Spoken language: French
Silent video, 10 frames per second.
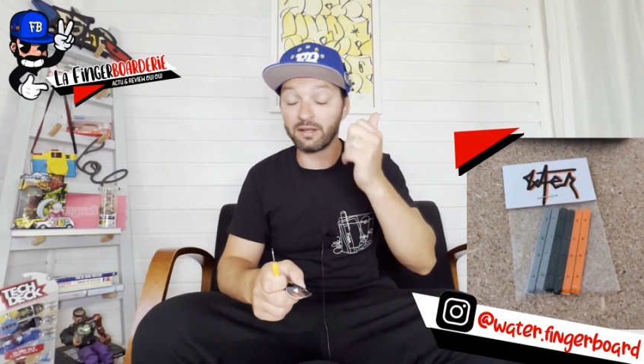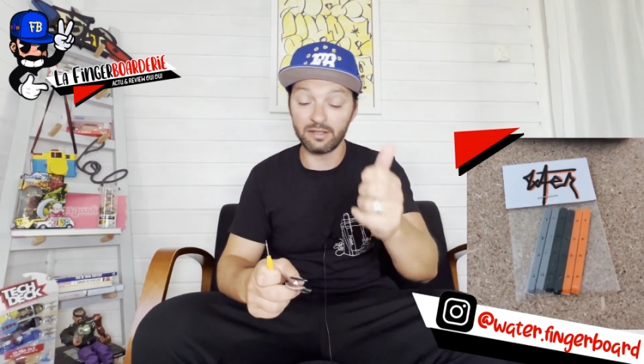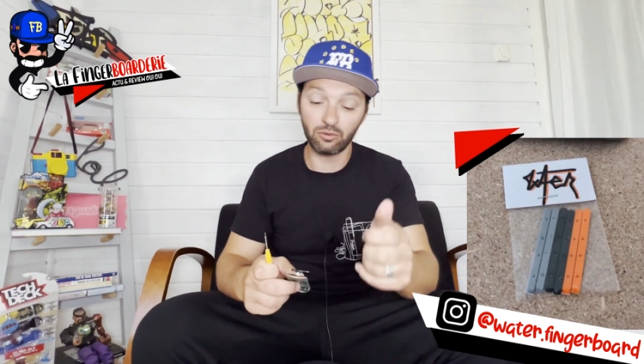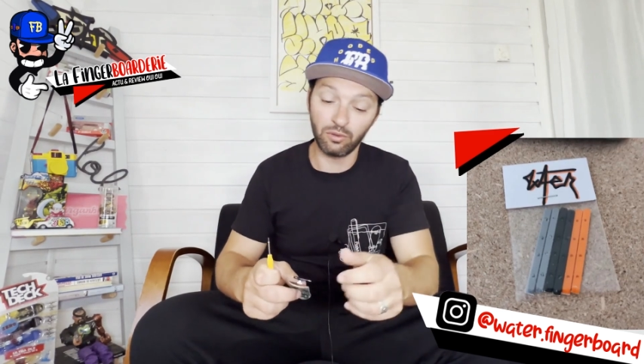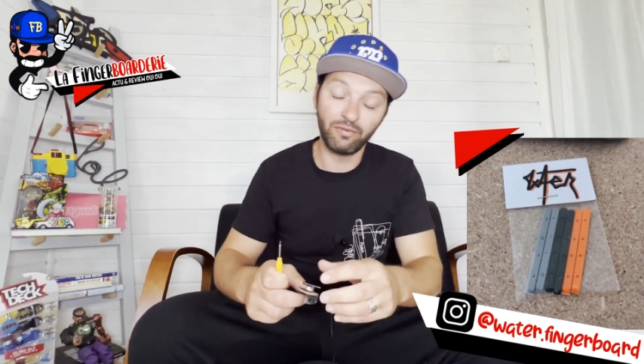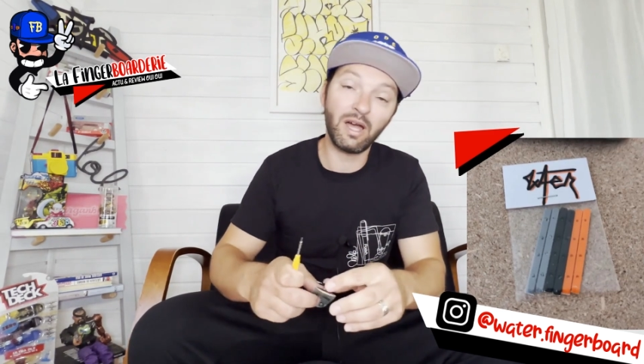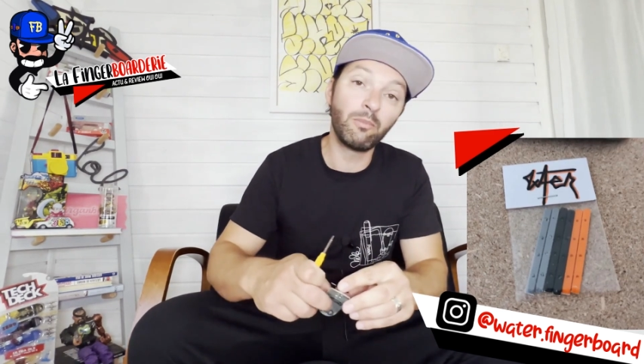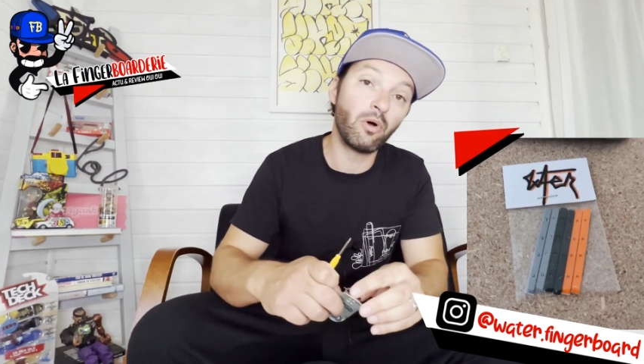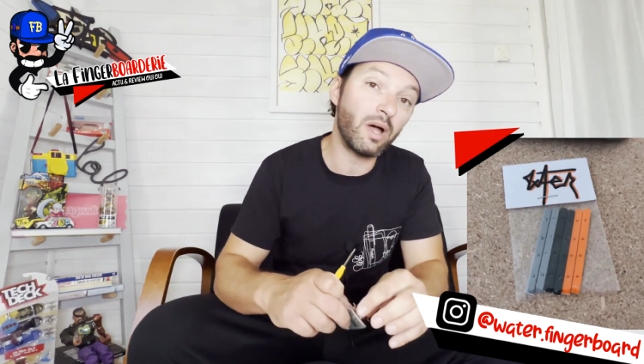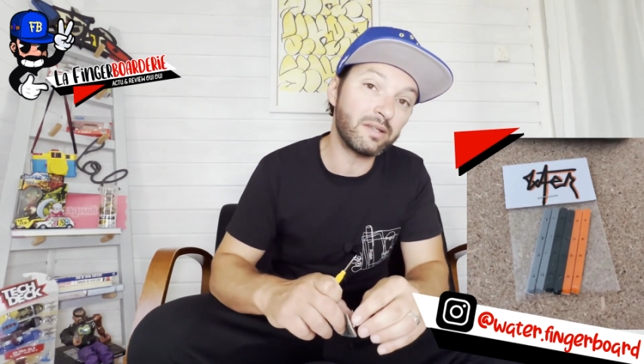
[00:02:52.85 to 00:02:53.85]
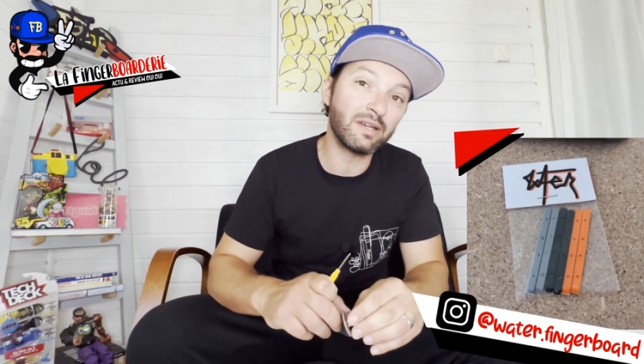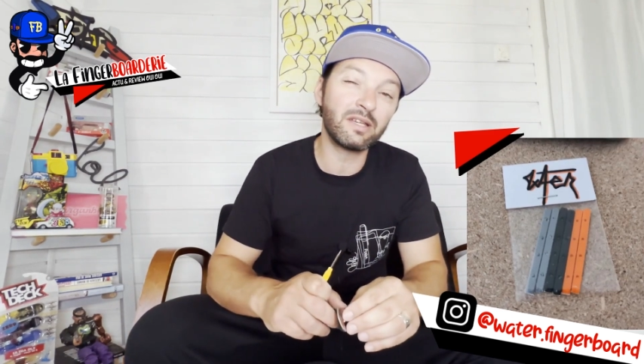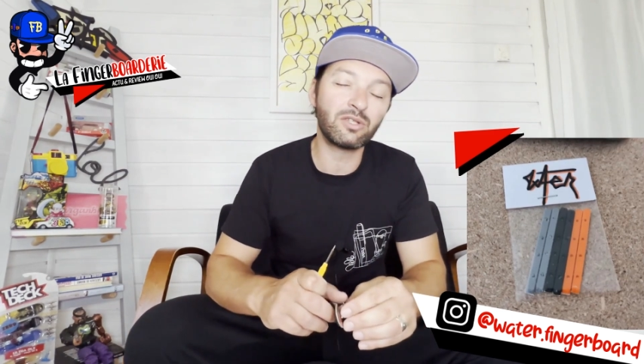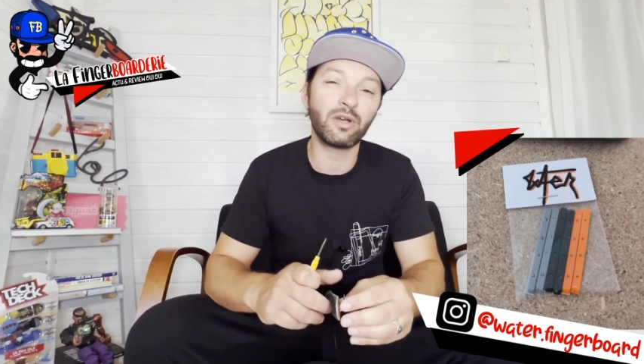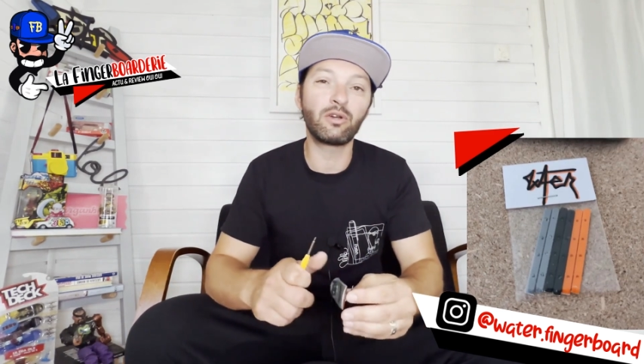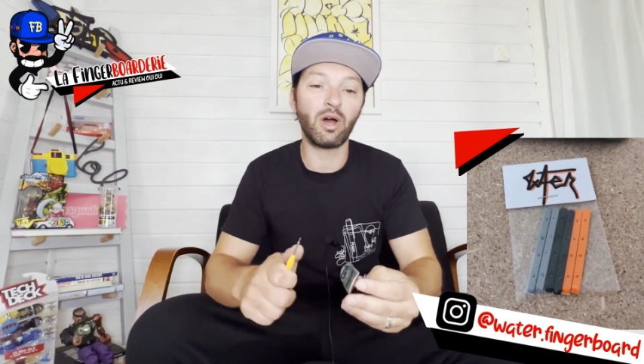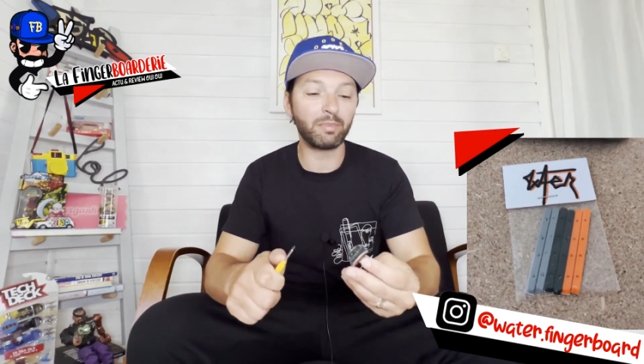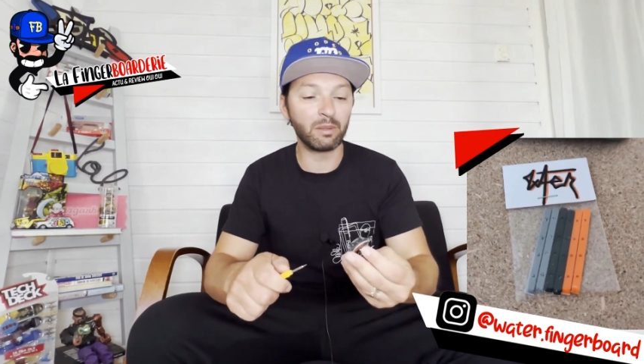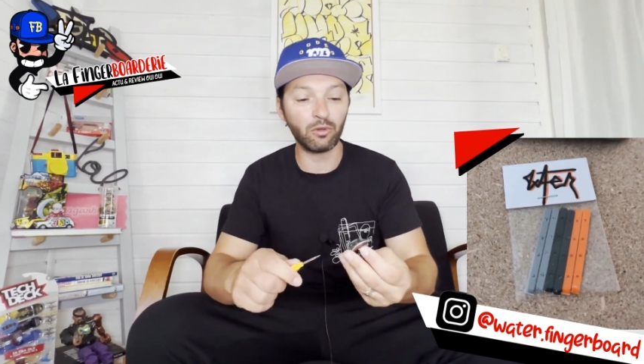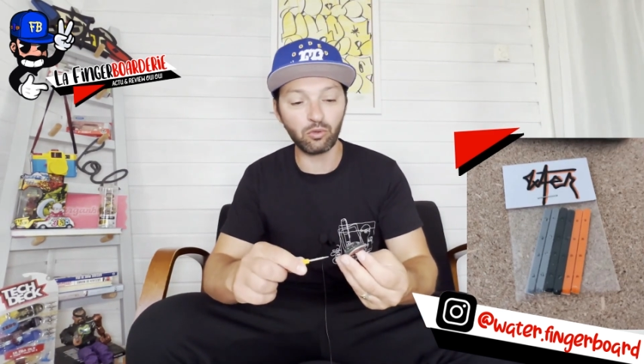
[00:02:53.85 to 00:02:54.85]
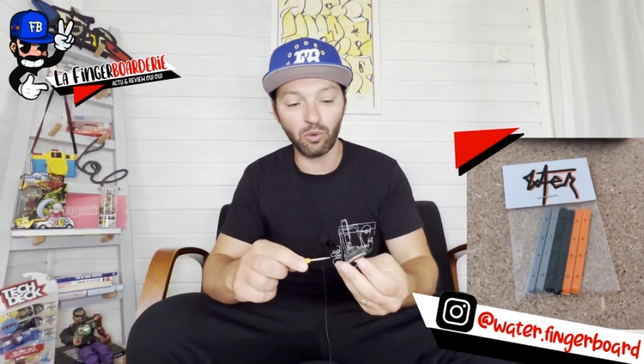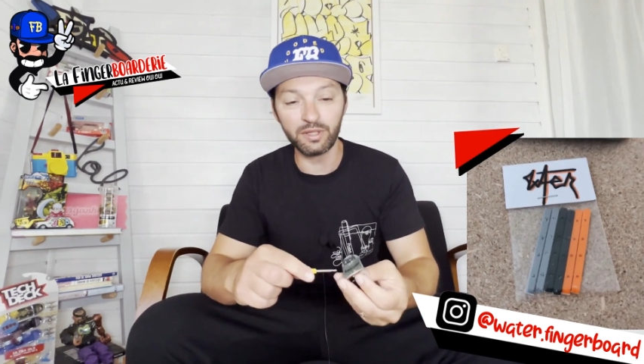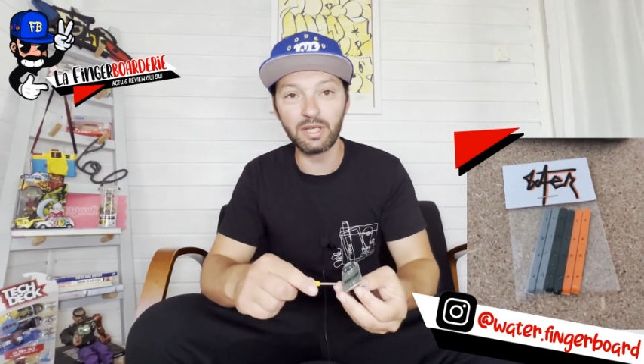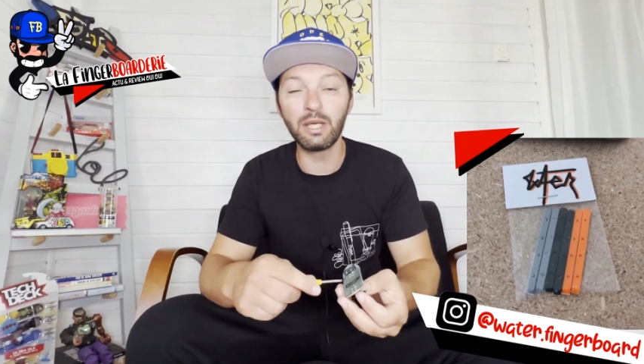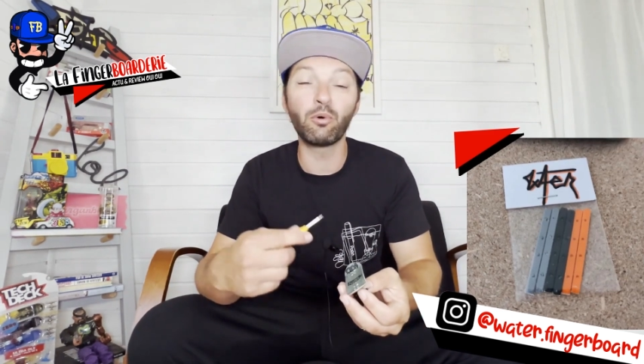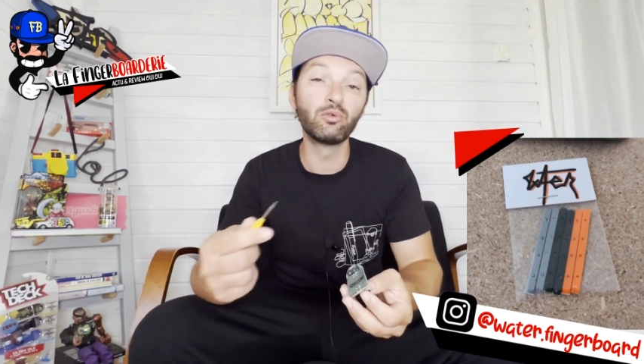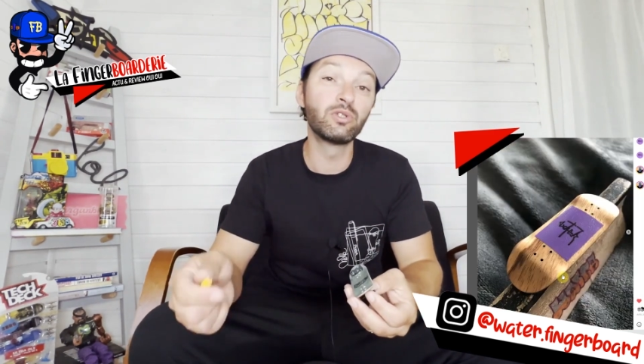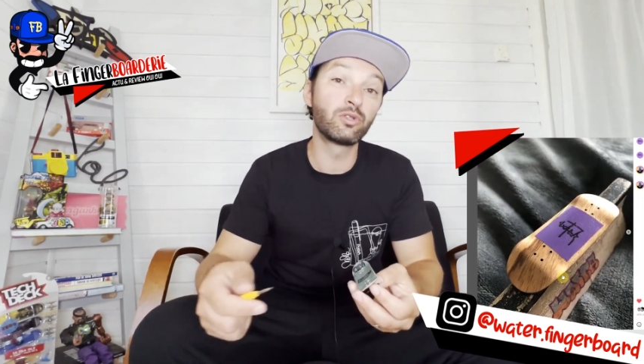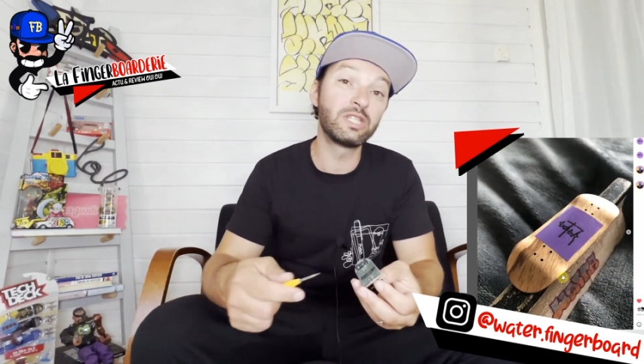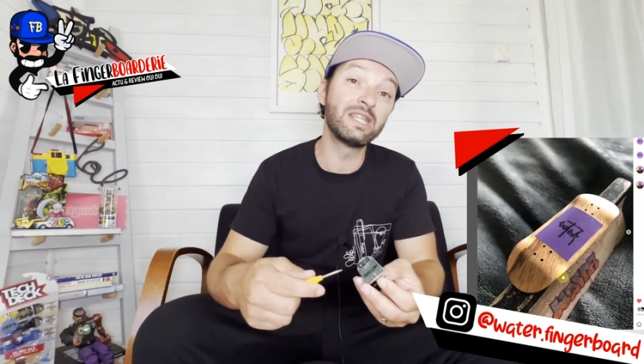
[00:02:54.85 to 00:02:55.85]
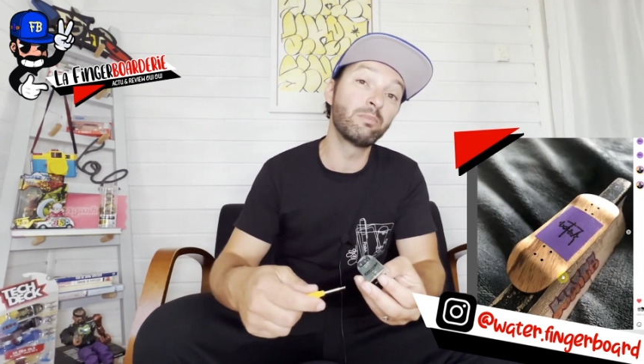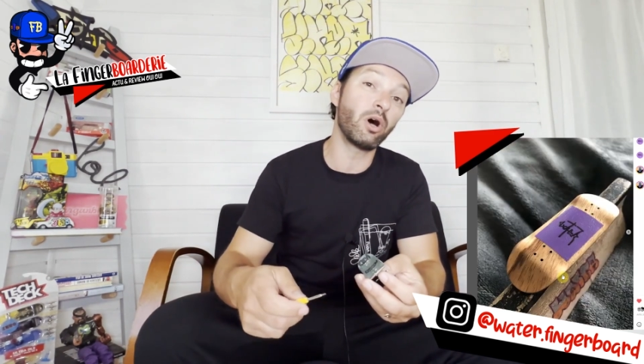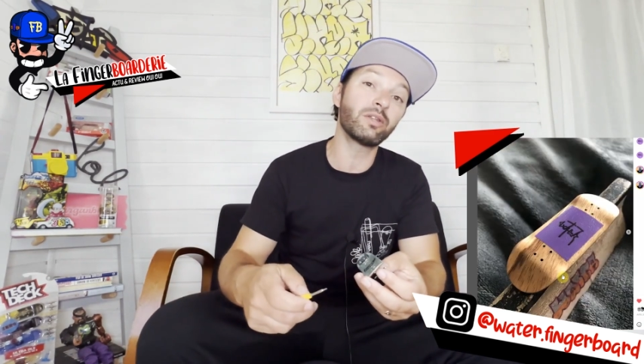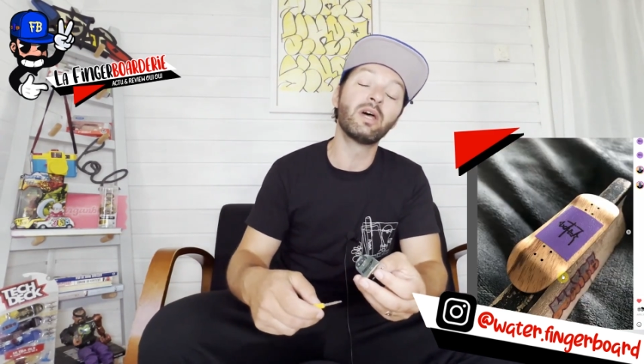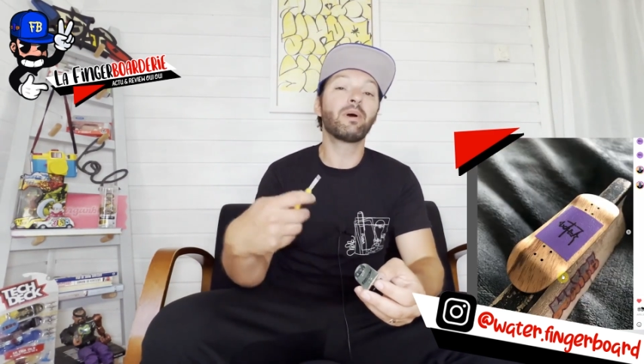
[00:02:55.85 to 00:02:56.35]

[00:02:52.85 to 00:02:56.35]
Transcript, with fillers: Des trucs vraiment intéressants avec leur imprimante 3D. Ils produisent aussi des boards.